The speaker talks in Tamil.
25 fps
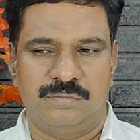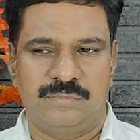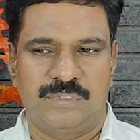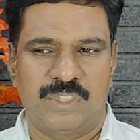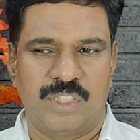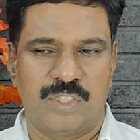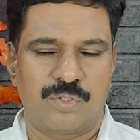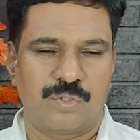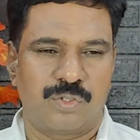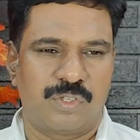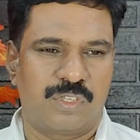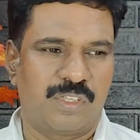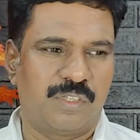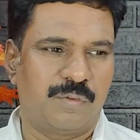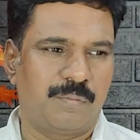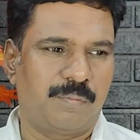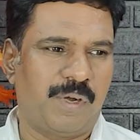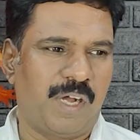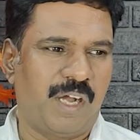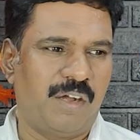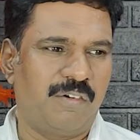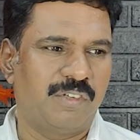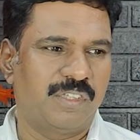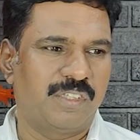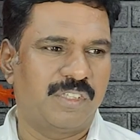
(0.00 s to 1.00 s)
என்ன சொல்கிறது
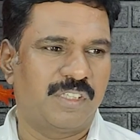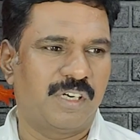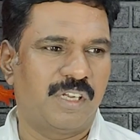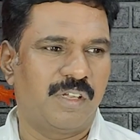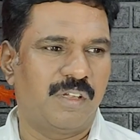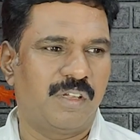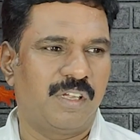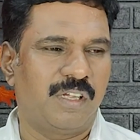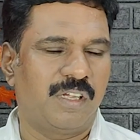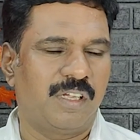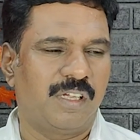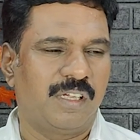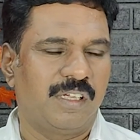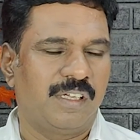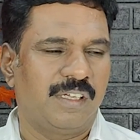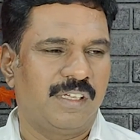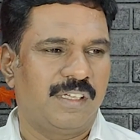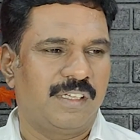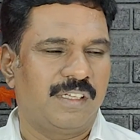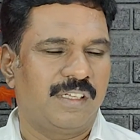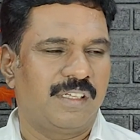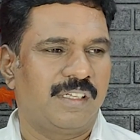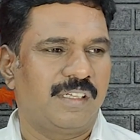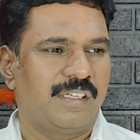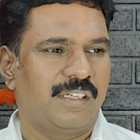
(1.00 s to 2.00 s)
பாவத்தில்
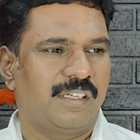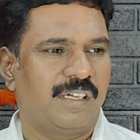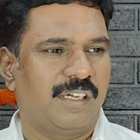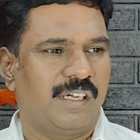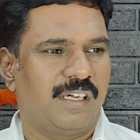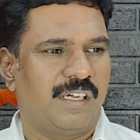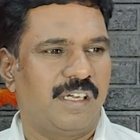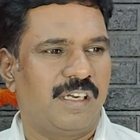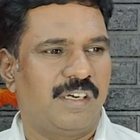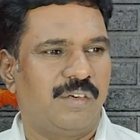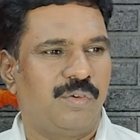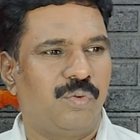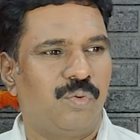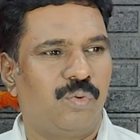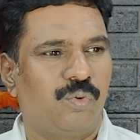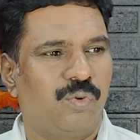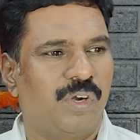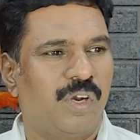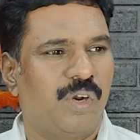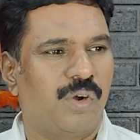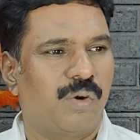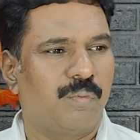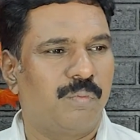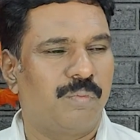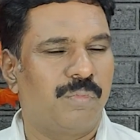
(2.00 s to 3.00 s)
அது
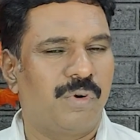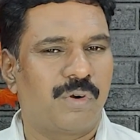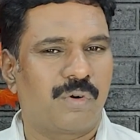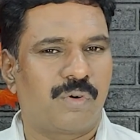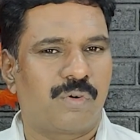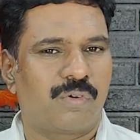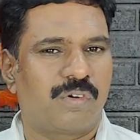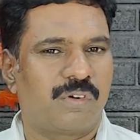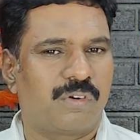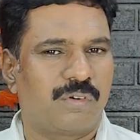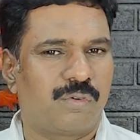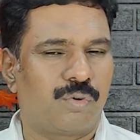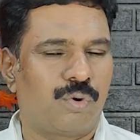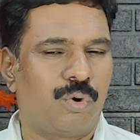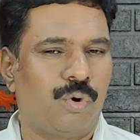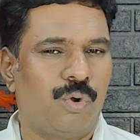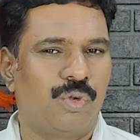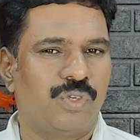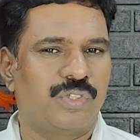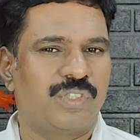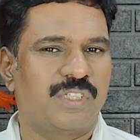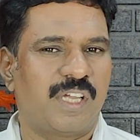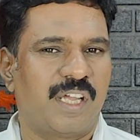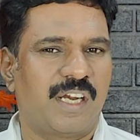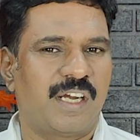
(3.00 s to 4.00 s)
உங்களை ரொம்ப
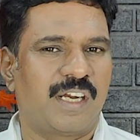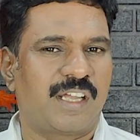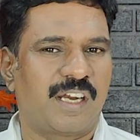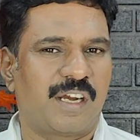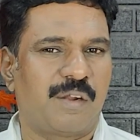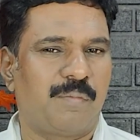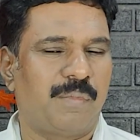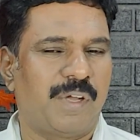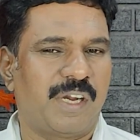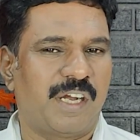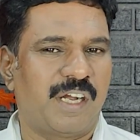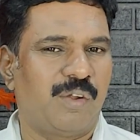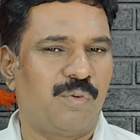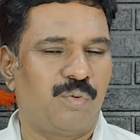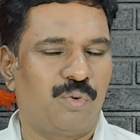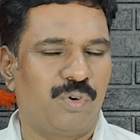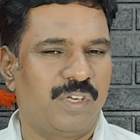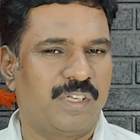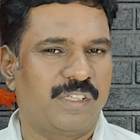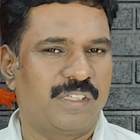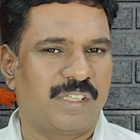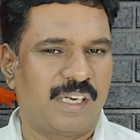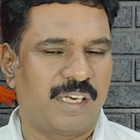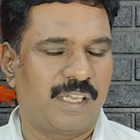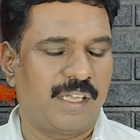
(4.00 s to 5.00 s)
க்ளோஸாக இருக்கிற மாதிரிலாம்
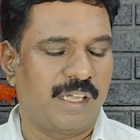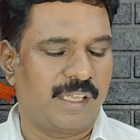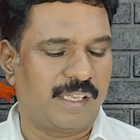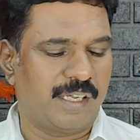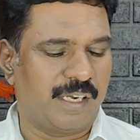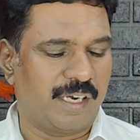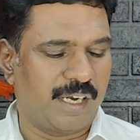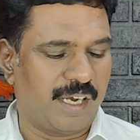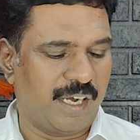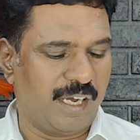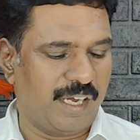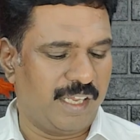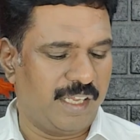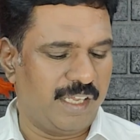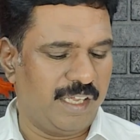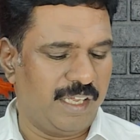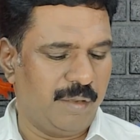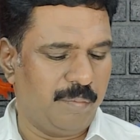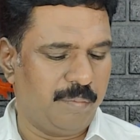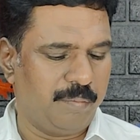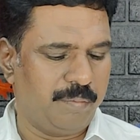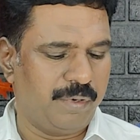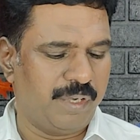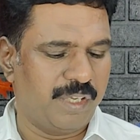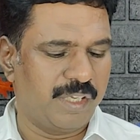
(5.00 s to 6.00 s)
உங்களுக்கு தெரியாது ஆனால்
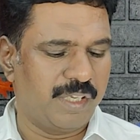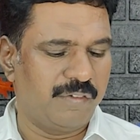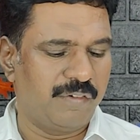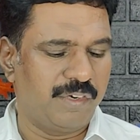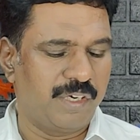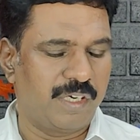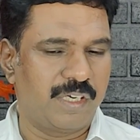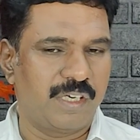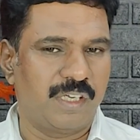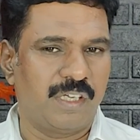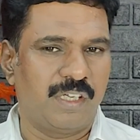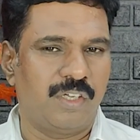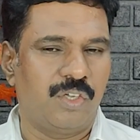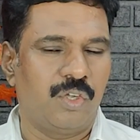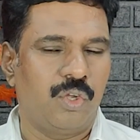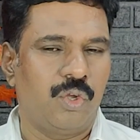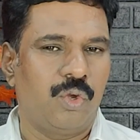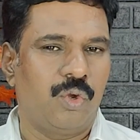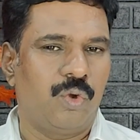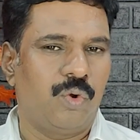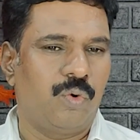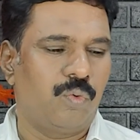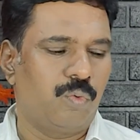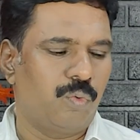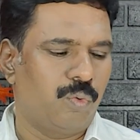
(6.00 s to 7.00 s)
நீங்கள் எப்போ அதை விட்டு
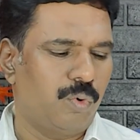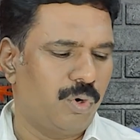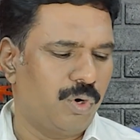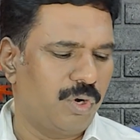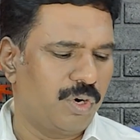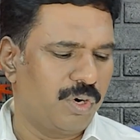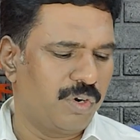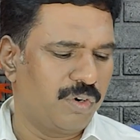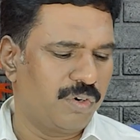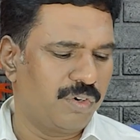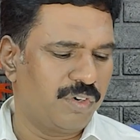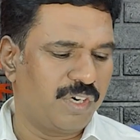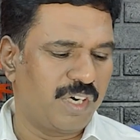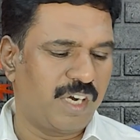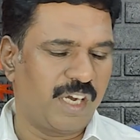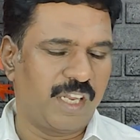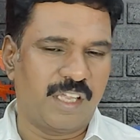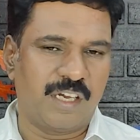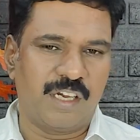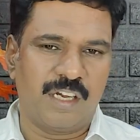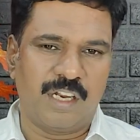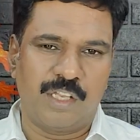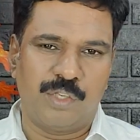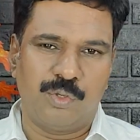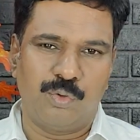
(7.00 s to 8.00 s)
ஓடணும்னு
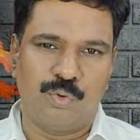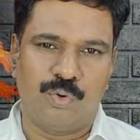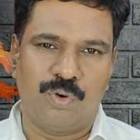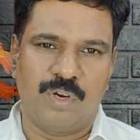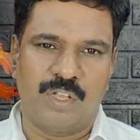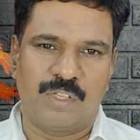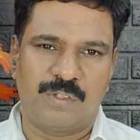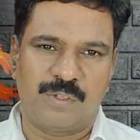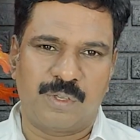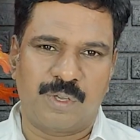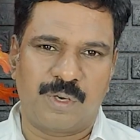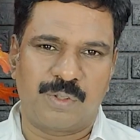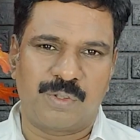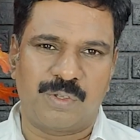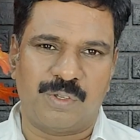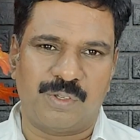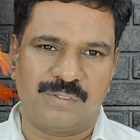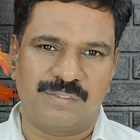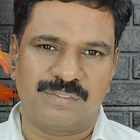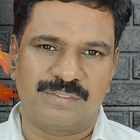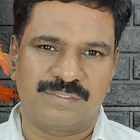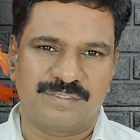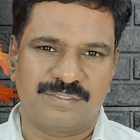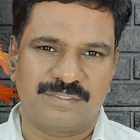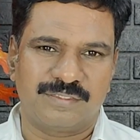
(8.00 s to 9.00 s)
நினைக்கிறீங்க அது உங்களை
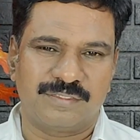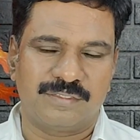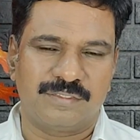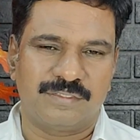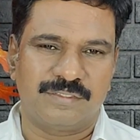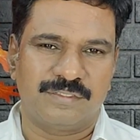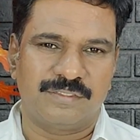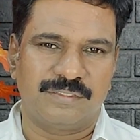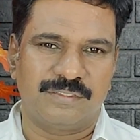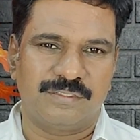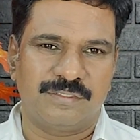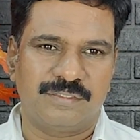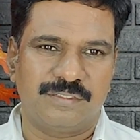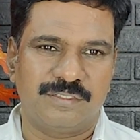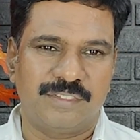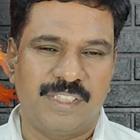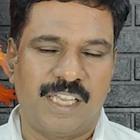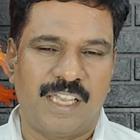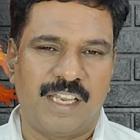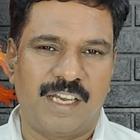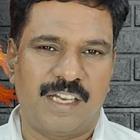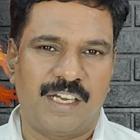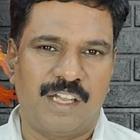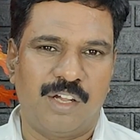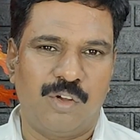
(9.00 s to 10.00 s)
துரத்தும்
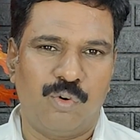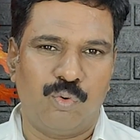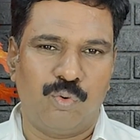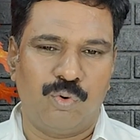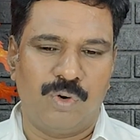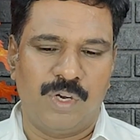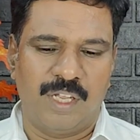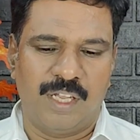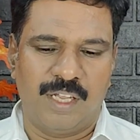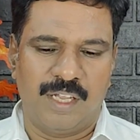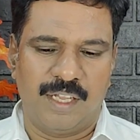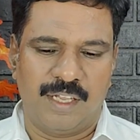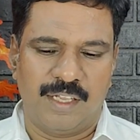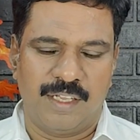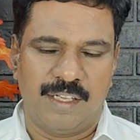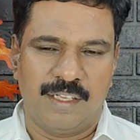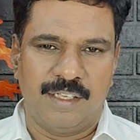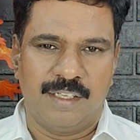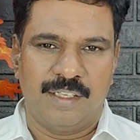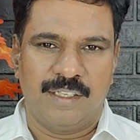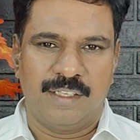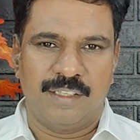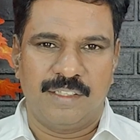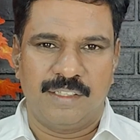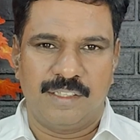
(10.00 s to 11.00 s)
ஏன்னா உங்களை
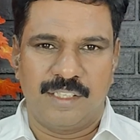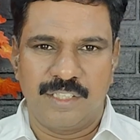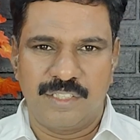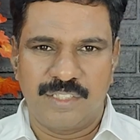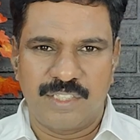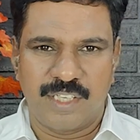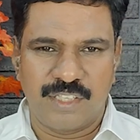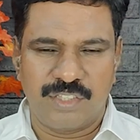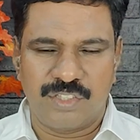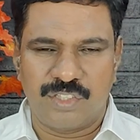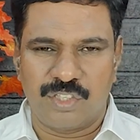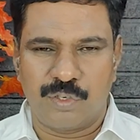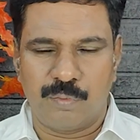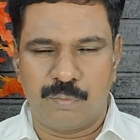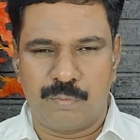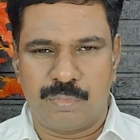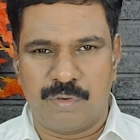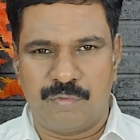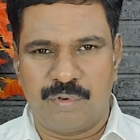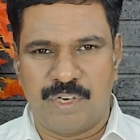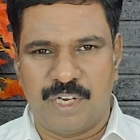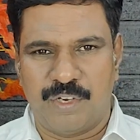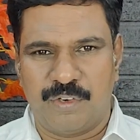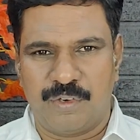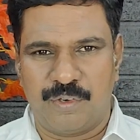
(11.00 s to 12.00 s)
திசை திருப்ப
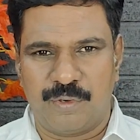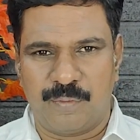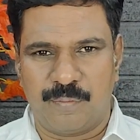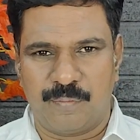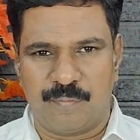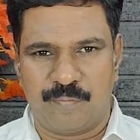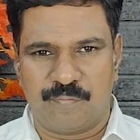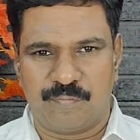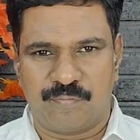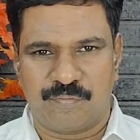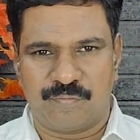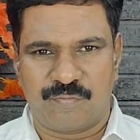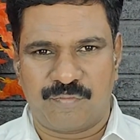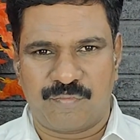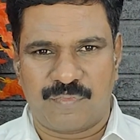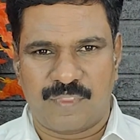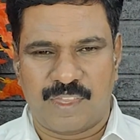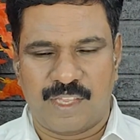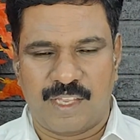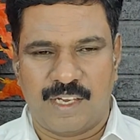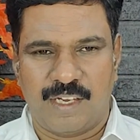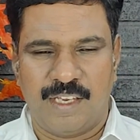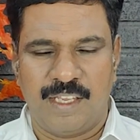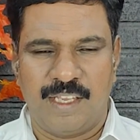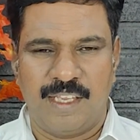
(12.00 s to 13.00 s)
வேண்டும்
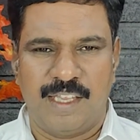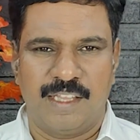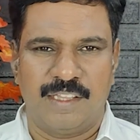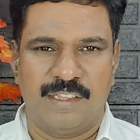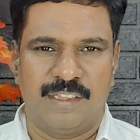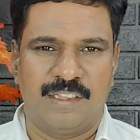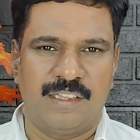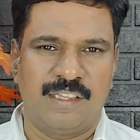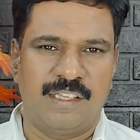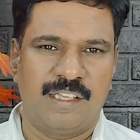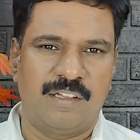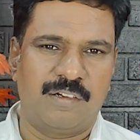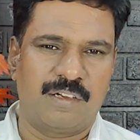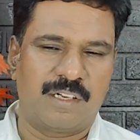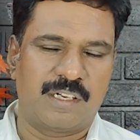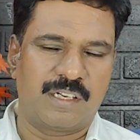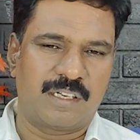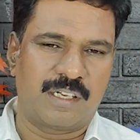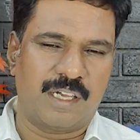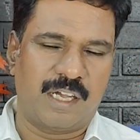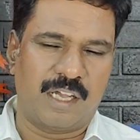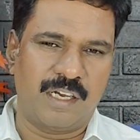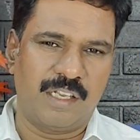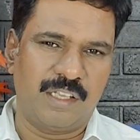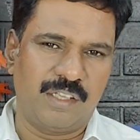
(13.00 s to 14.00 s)
நீங்கள் எந்த
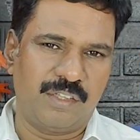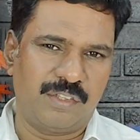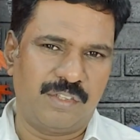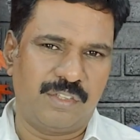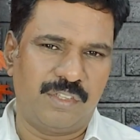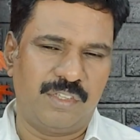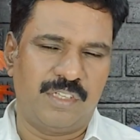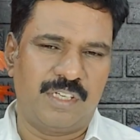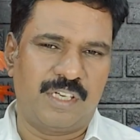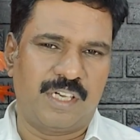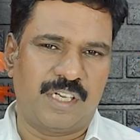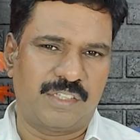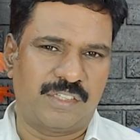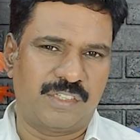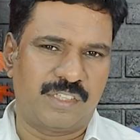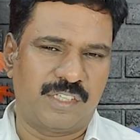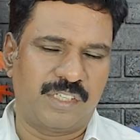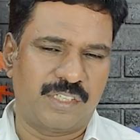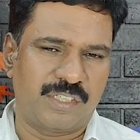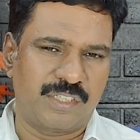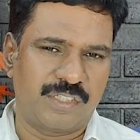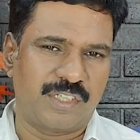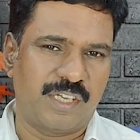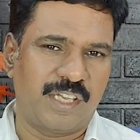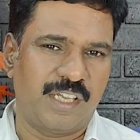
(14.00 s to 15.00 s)
காரியத்தையும்
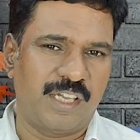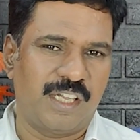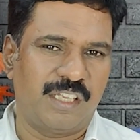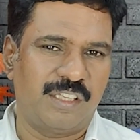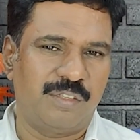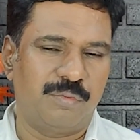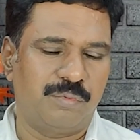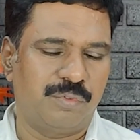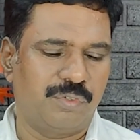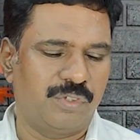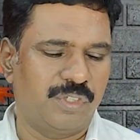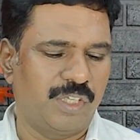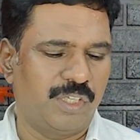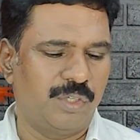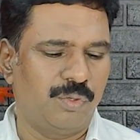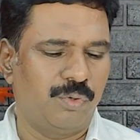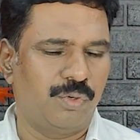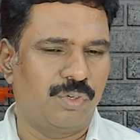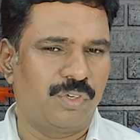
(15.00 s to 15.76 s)
கர்த்தருக்கு செய்யாத போது அது